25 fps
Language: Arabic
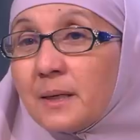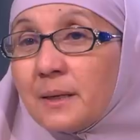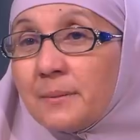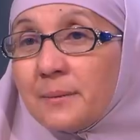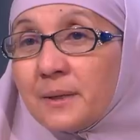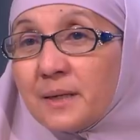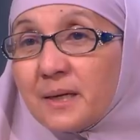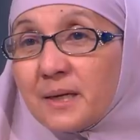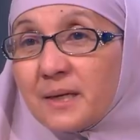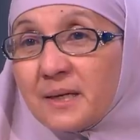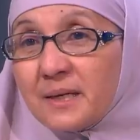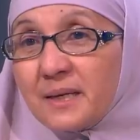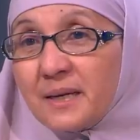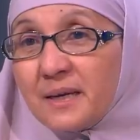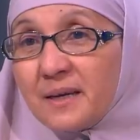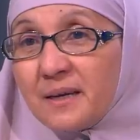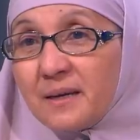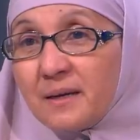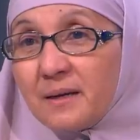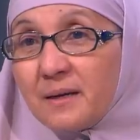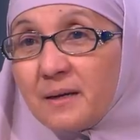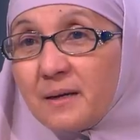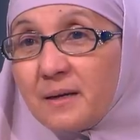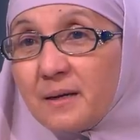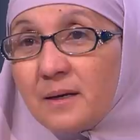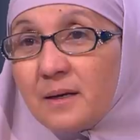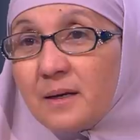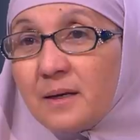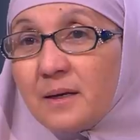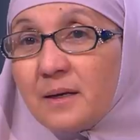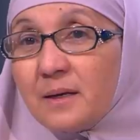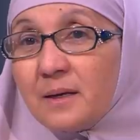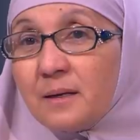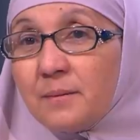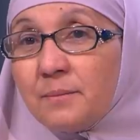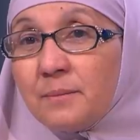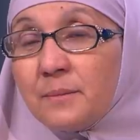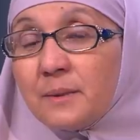عمل خناقه
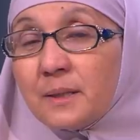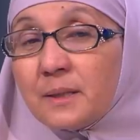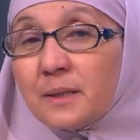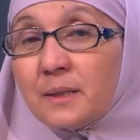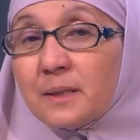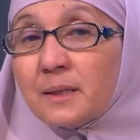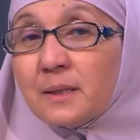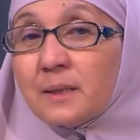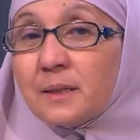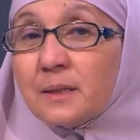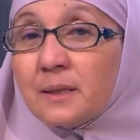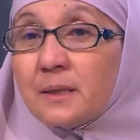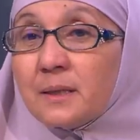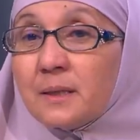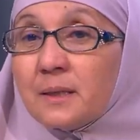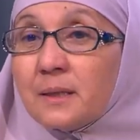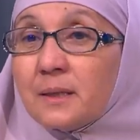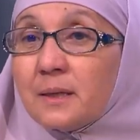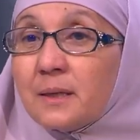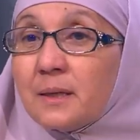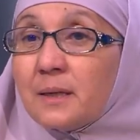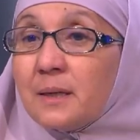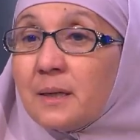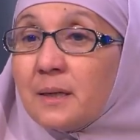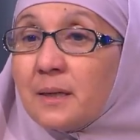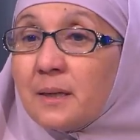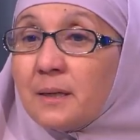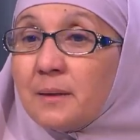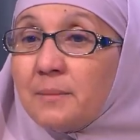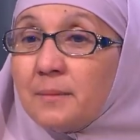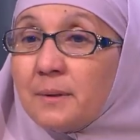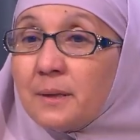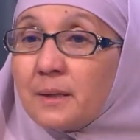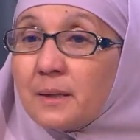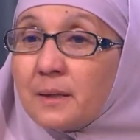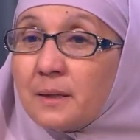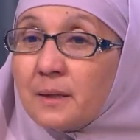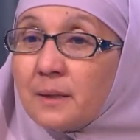ابنك آه
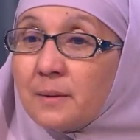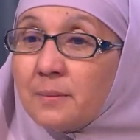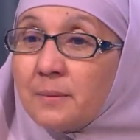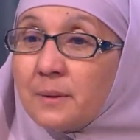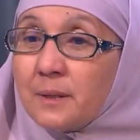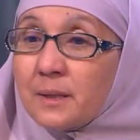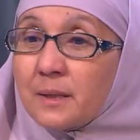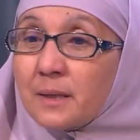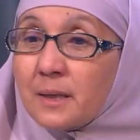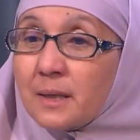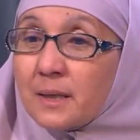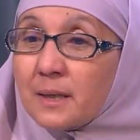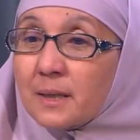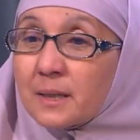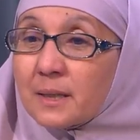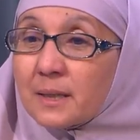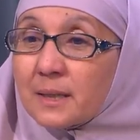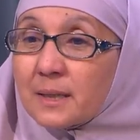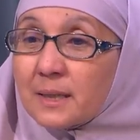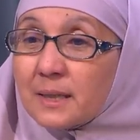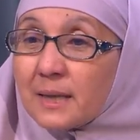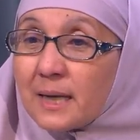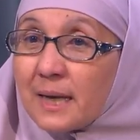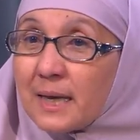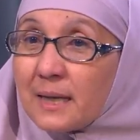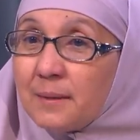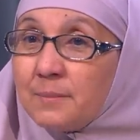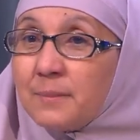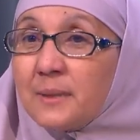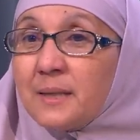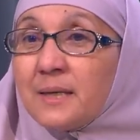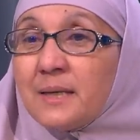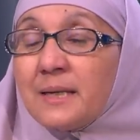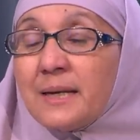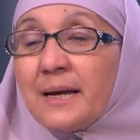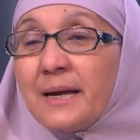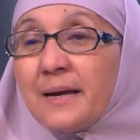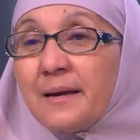ابنك ابنك آه خد
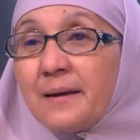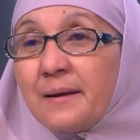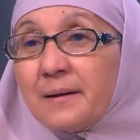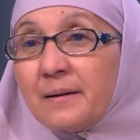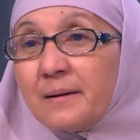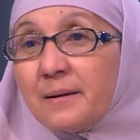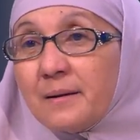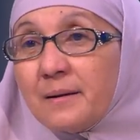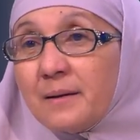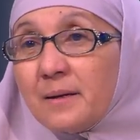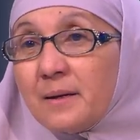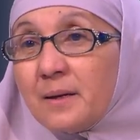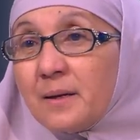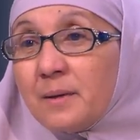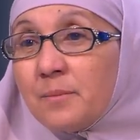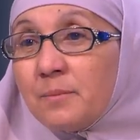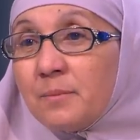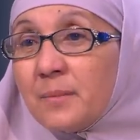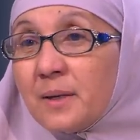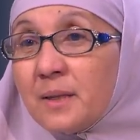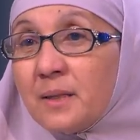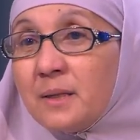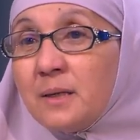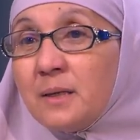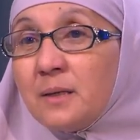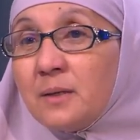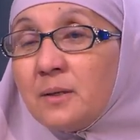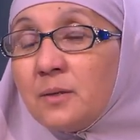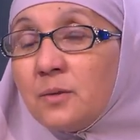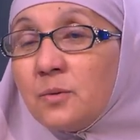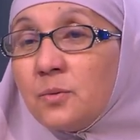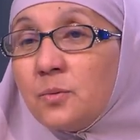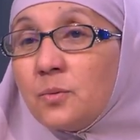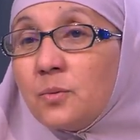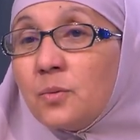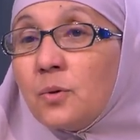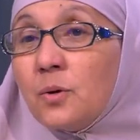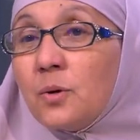مننا حاجه مد
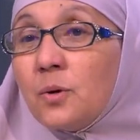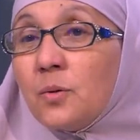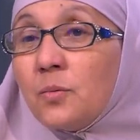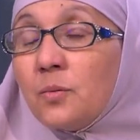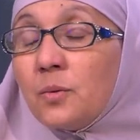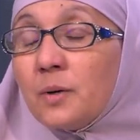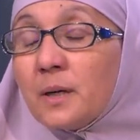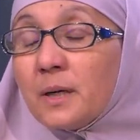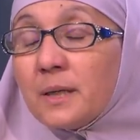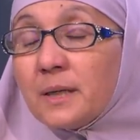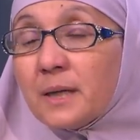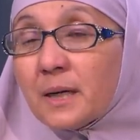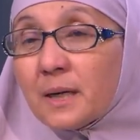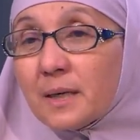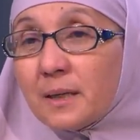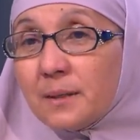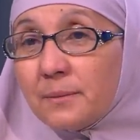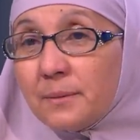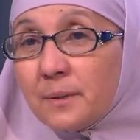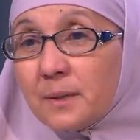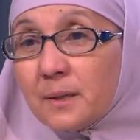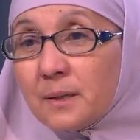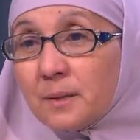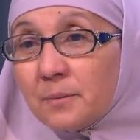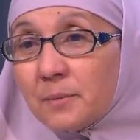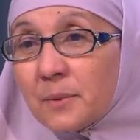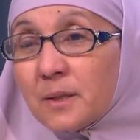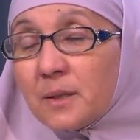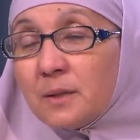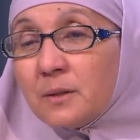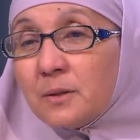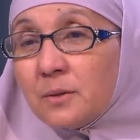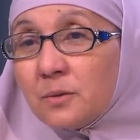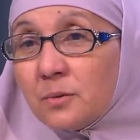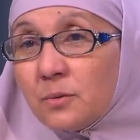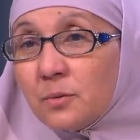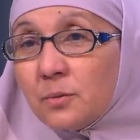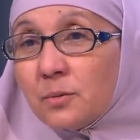ايده وكان اغلبيه مد
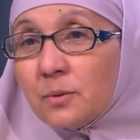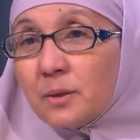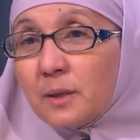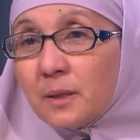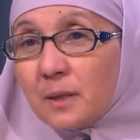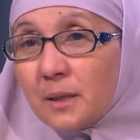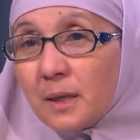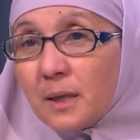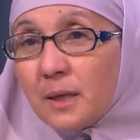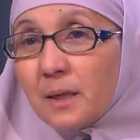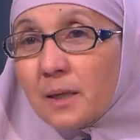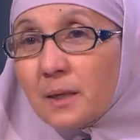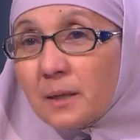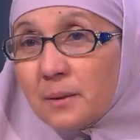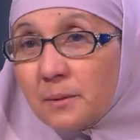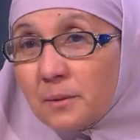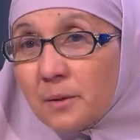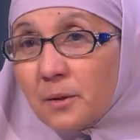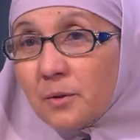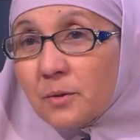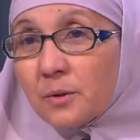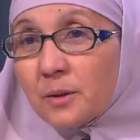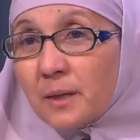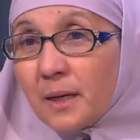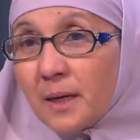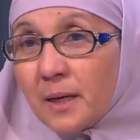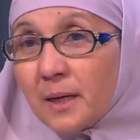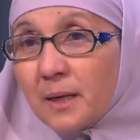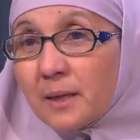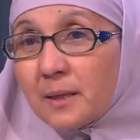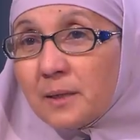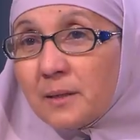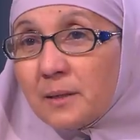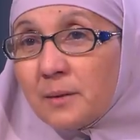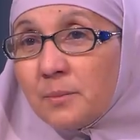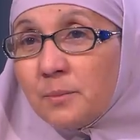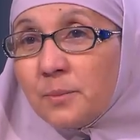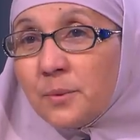ايده كان ياخد حاجه
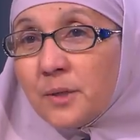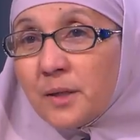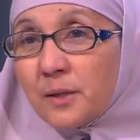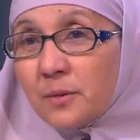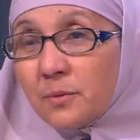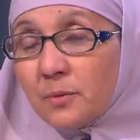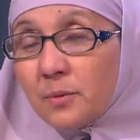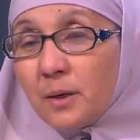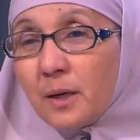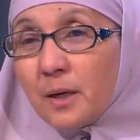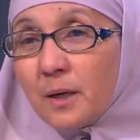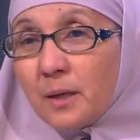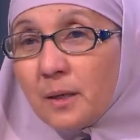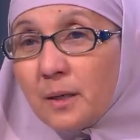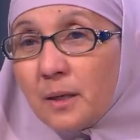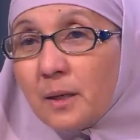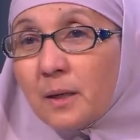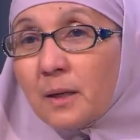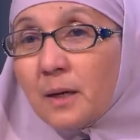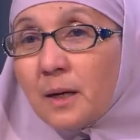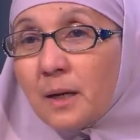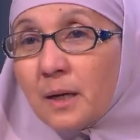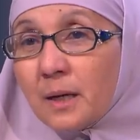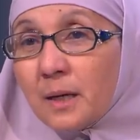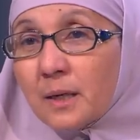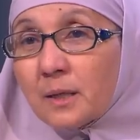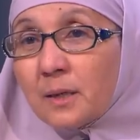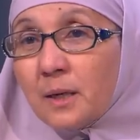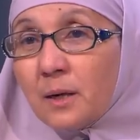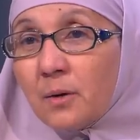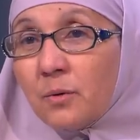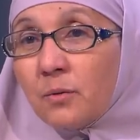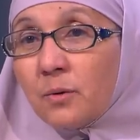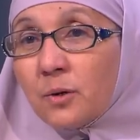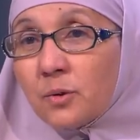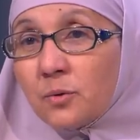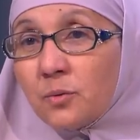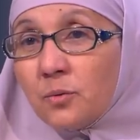البيت وحاجه حاجه
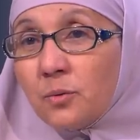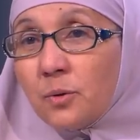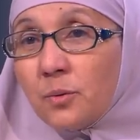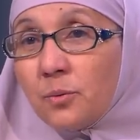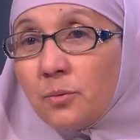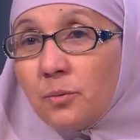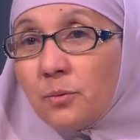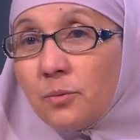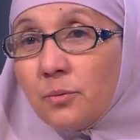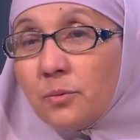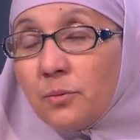اخواته وهو